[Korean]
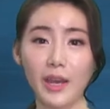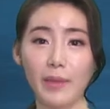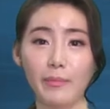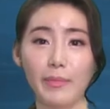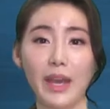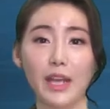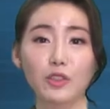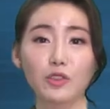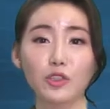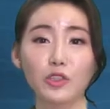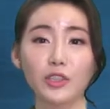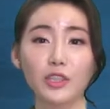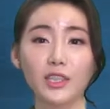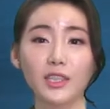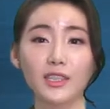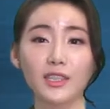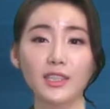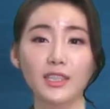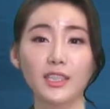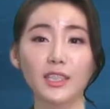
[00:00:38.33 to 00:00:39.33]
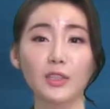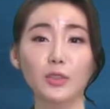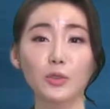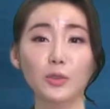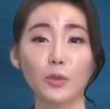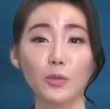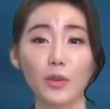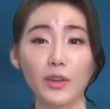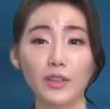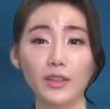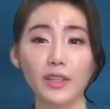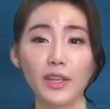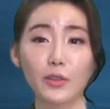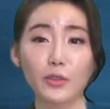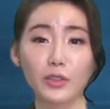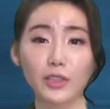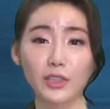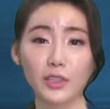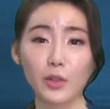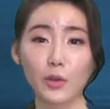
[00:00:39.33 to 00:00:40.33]
매출을 7조
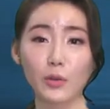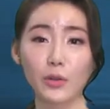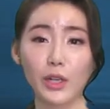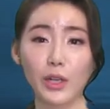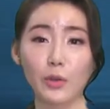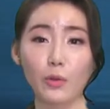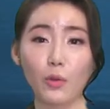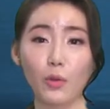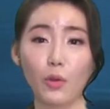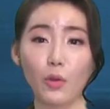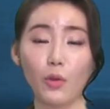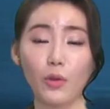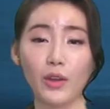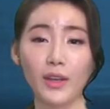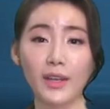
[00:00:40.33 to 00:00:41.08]
원대로 끌어올리고